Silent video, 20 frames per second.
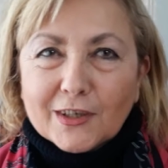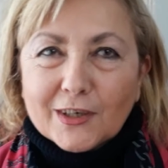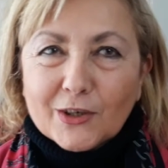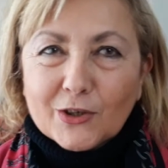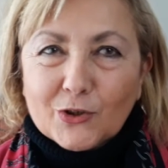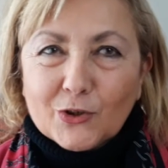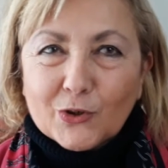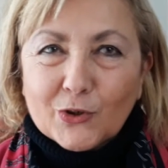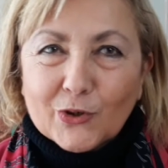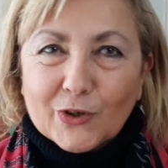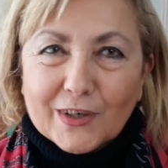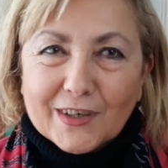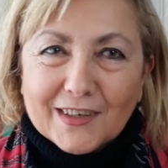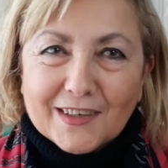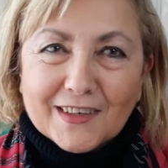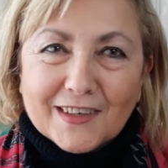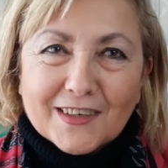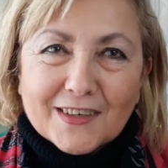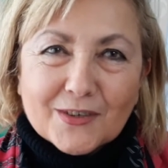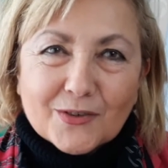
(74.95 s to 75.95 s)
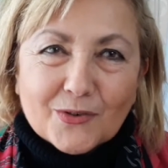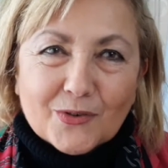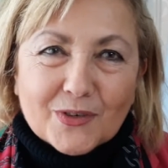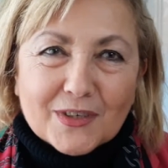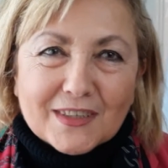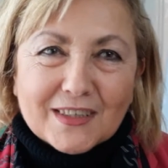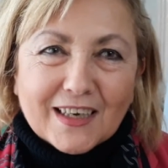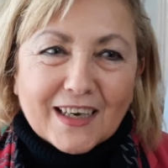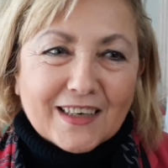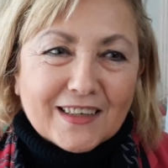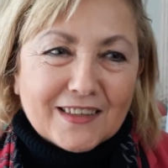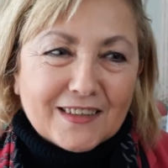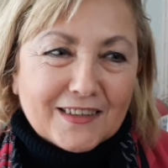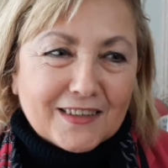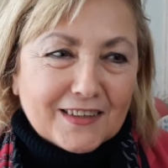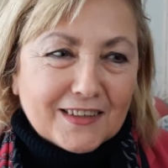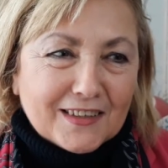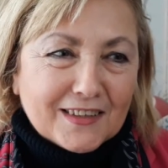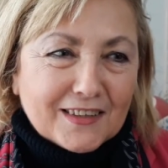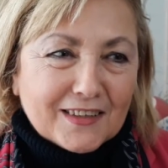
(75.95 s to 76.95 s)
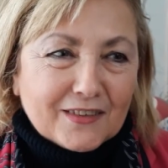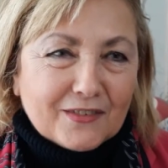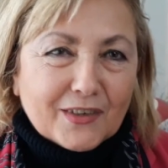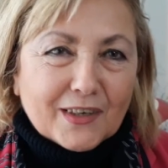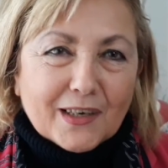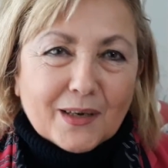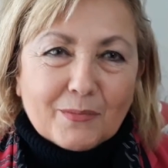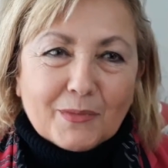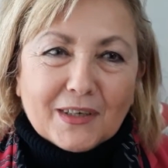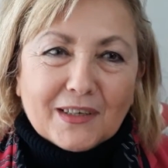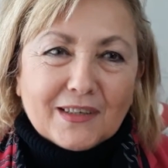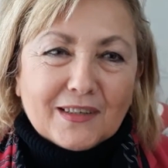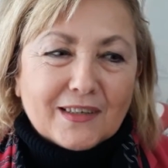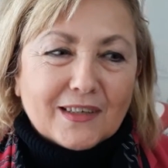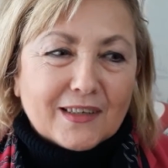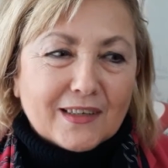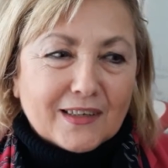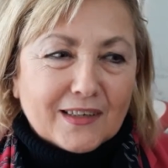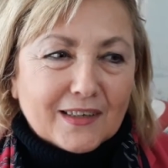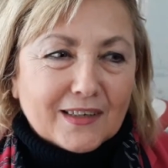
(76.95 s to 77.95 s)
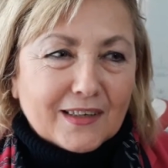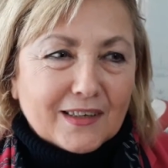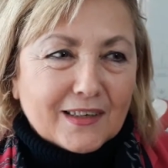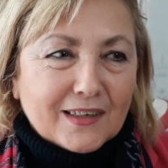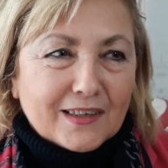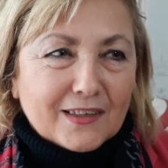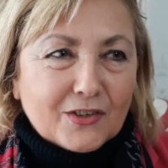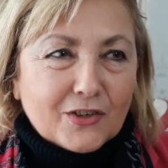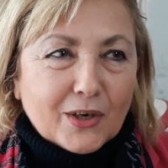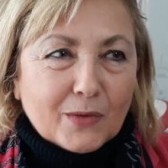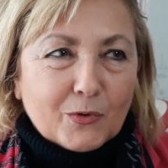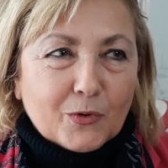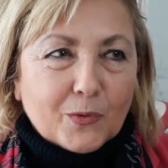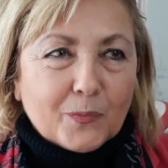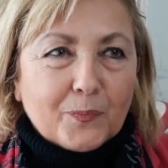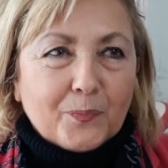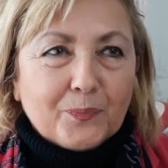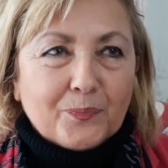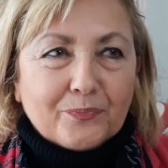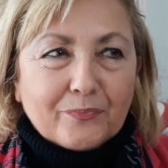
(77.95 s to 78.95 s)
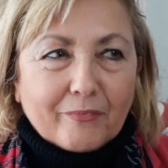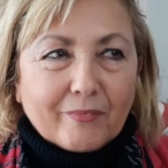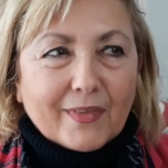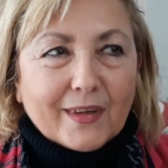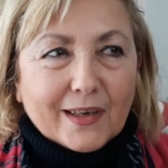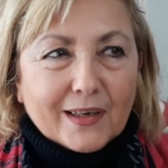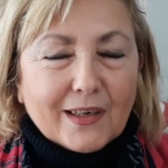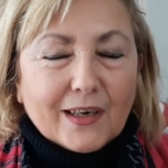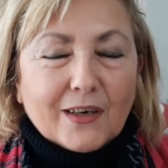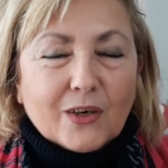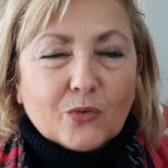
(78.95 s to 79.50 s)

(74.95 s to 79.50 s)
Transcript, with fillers: tre giorni sono stati veramente diciamo, mm, mm,